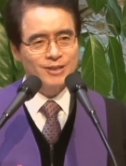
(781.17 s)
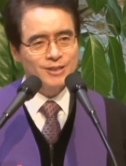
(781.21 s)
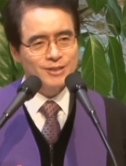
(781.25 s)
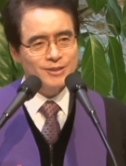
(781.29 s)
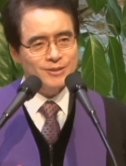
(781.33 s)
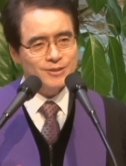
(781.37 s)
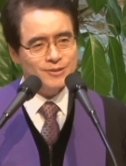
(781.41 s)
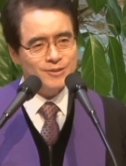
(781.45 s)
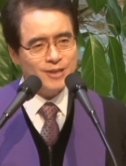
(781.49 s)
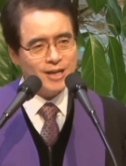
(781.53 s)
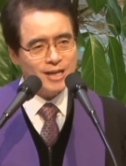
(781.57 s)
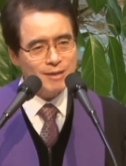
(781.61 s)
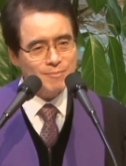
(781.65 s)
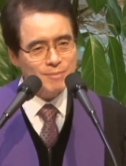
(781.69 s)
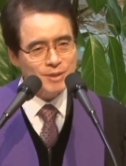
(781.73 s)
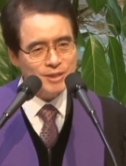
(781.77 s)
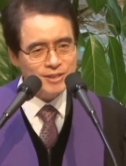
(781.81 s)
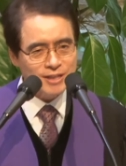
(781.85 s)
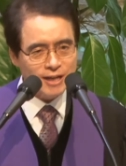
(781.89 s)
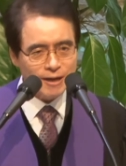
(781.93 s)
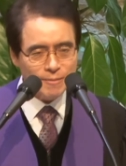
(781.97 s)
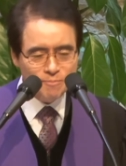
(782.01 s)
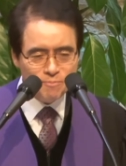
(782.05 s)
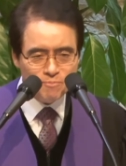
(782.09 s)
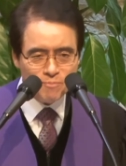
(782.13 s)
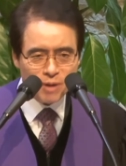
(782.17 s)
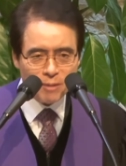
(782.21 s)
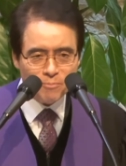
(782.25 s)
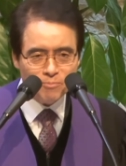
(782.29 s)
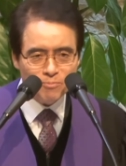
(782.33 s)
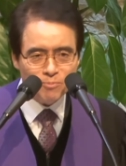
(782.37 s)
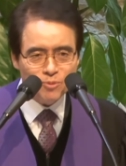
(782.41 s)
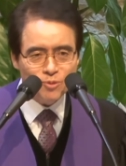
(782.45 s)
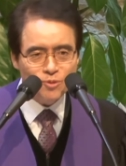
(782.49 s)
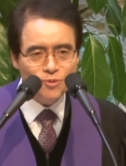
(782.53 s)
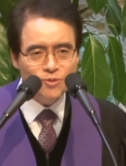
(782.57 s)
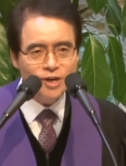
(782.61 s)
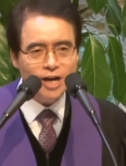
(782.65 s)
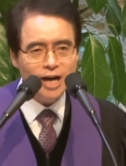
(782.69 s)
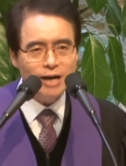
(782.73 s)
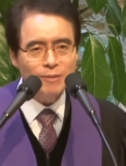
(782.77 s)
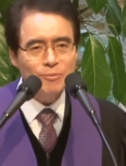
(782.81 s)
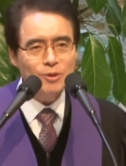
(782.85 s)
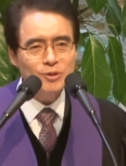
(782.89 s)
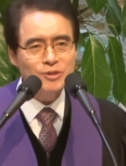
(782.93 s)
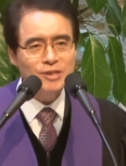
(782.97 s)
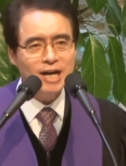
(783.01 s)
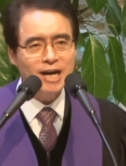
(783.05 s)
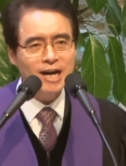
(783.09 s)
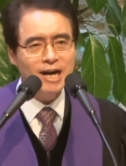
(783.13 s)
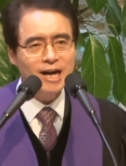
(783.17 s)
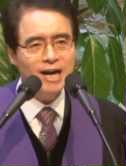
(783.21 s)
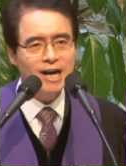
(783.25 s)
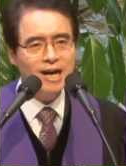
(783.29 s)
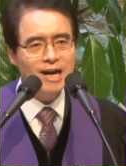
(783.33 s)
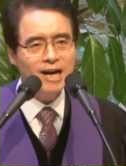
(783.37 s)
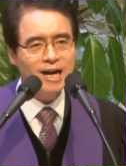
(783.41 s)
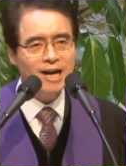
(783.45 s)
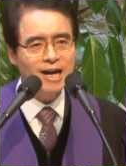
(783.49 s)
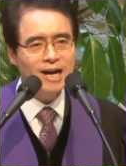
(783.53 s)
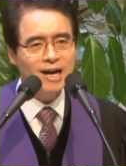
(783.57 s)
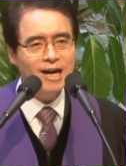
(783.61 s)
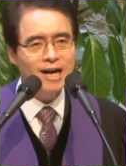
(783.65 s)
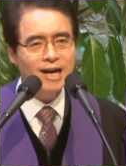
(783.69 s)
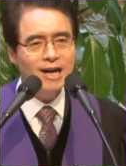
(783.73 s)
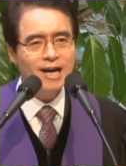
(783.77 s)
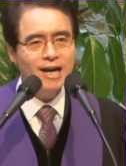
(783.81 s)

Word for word: 저 사람이 참 바쁜가 보다